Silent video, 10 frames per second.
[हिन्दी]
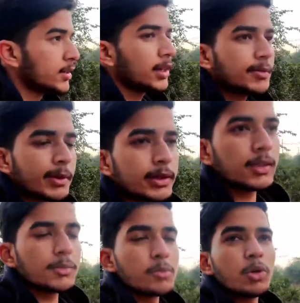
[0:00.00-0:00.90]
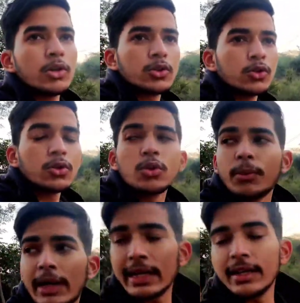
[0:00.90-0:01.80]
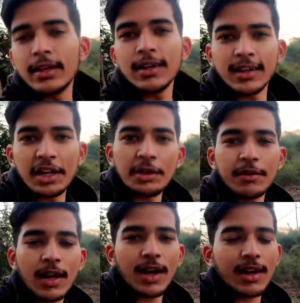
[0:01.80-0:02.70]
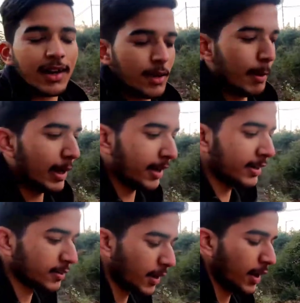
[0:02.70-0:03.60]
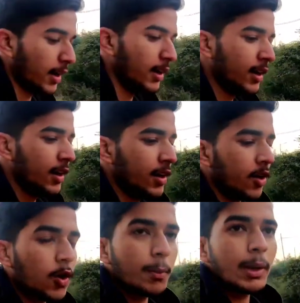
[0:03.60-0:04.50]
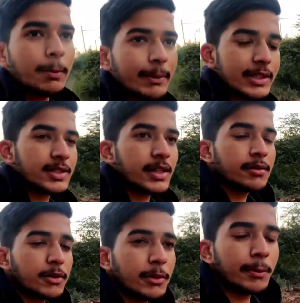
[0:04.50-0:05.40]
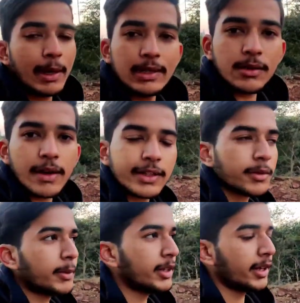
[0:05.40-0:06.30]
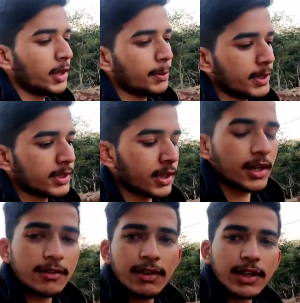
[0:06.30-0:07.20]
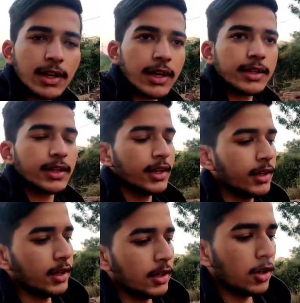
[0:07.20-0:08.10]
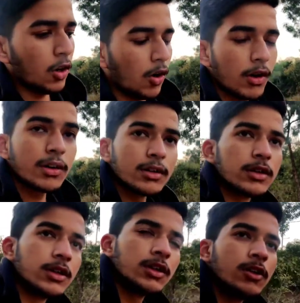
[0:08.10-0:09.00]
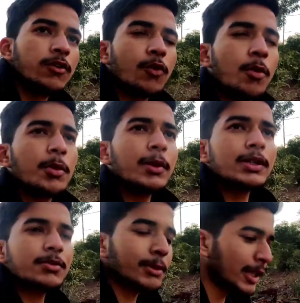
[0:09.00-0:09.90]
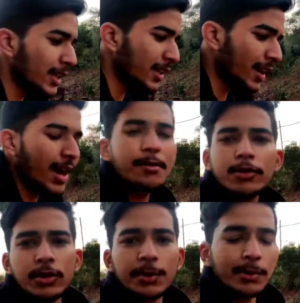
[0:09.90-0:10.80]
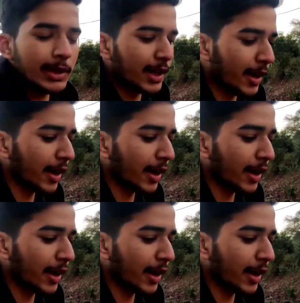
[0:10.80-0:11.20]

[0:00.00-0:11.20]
सील मतलब बोले तो भाई गेट वेट ला के रखे बैरिकेड्स वगैरह और मैंने पीछे एक बार पहले जब आया था मैंने देखे थे पीछे शटर वटर लगे थे और वो भी बस पता नहीं क्या है बिकॉज समझ में नहीं आ